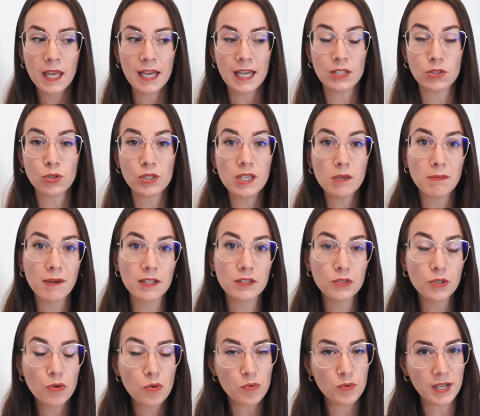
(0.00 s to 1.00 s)
estoy
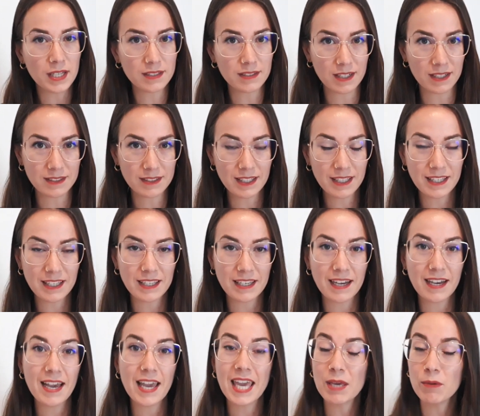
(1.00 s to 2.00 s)
llevando una
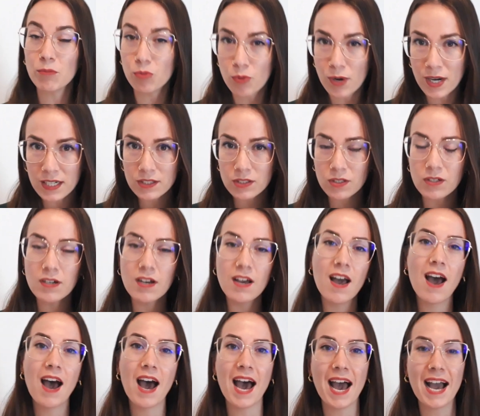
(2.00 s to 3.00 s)
estrategia, he vuelto
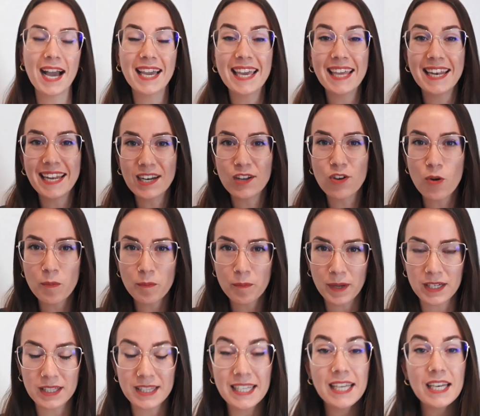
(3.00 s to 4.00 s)
a querer
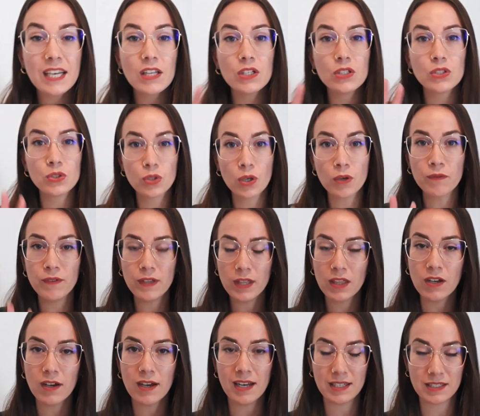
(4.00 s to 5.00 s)
compartir dos
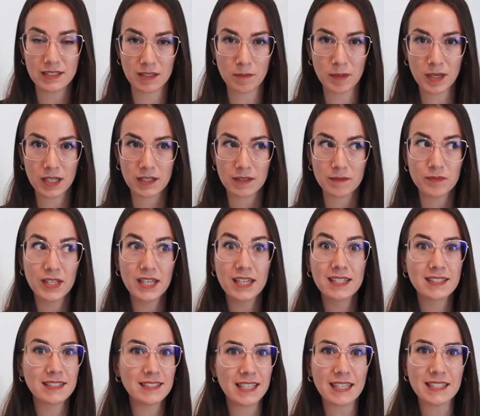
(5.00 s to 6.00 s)
vídeos a la semana.
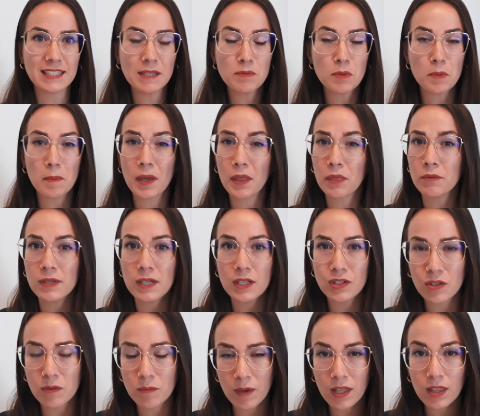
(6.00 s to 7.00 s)
Ya llevo más de un
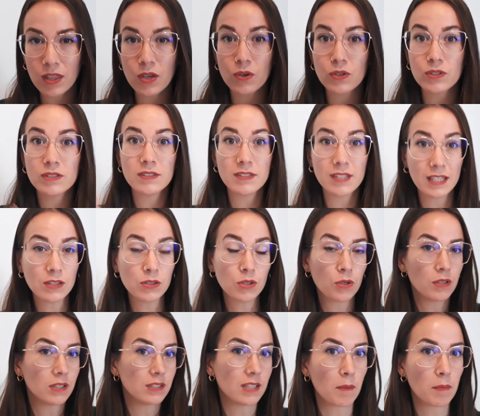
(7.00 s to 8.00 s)
año y medio dentro
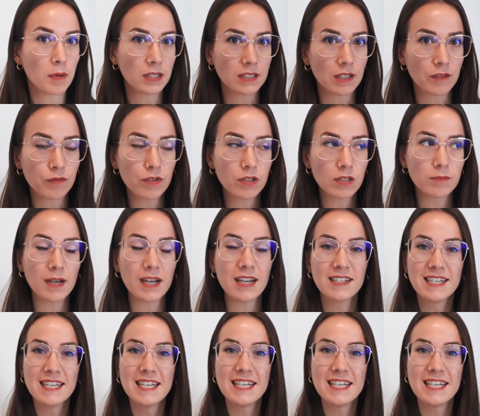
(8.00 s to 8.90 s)
de esta plataforma,